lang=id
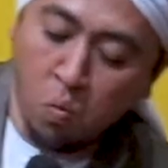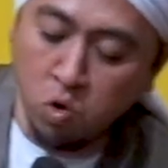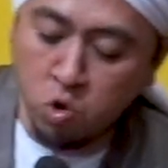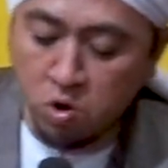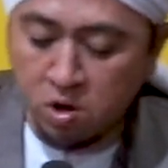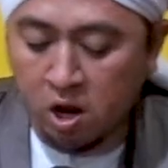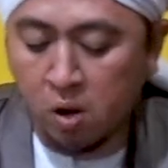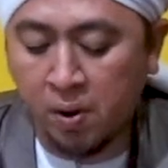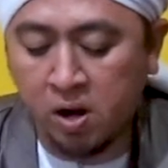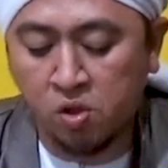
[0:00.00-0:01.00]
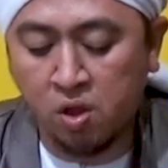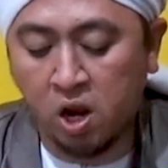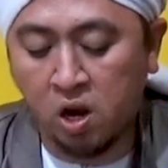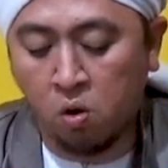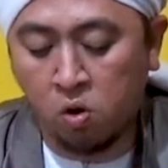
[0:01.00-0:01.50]
wujud daripada
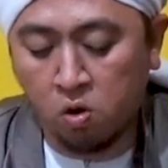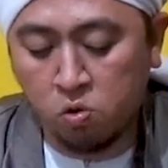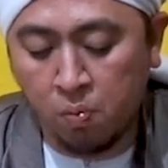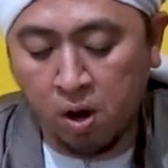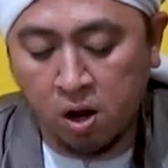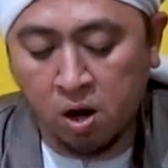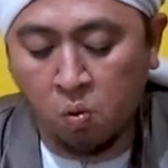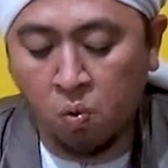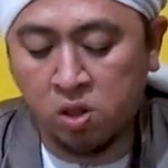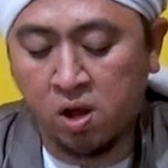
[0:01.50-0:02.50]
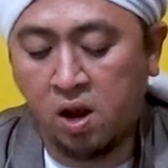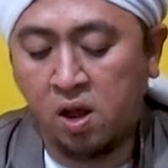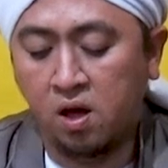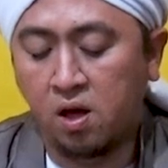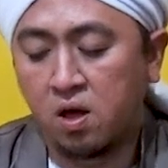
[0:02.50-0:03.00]
selain Allah Subhanahu wa
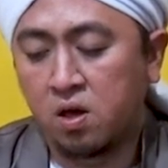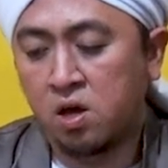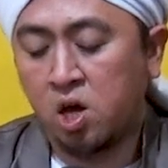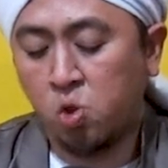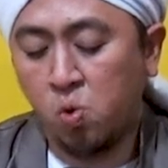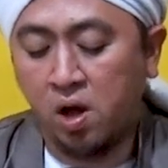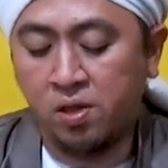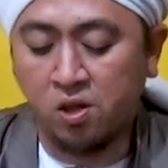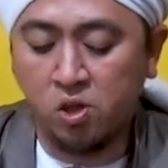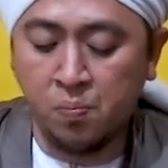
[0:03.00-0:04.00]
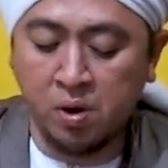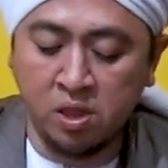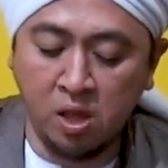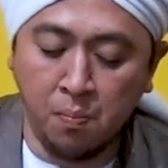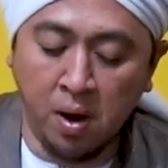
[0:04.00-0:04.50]
taala itu hanya
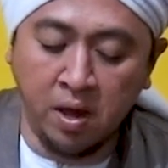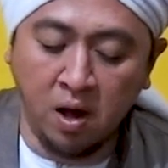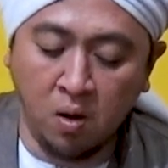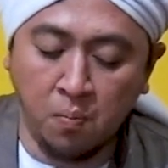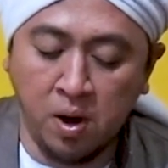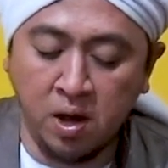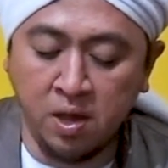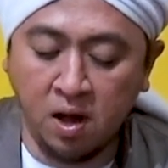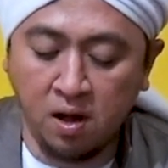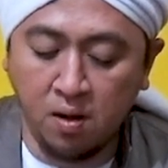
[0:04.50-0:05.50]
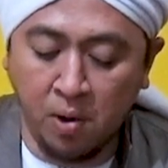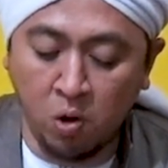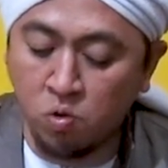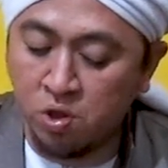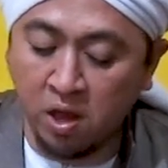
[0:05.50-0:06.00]
seperti bayang-bayang
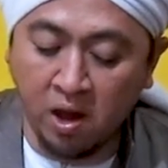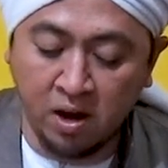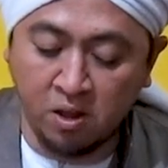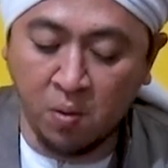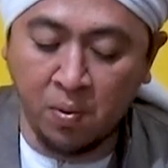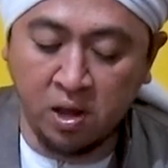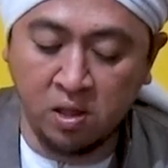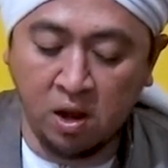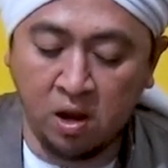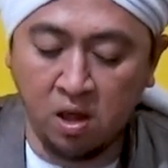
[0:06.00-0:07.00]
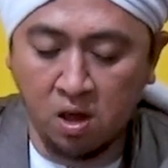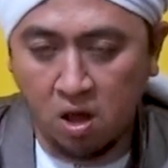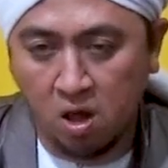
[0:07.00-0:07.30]
manusia yang ada sama kita ini.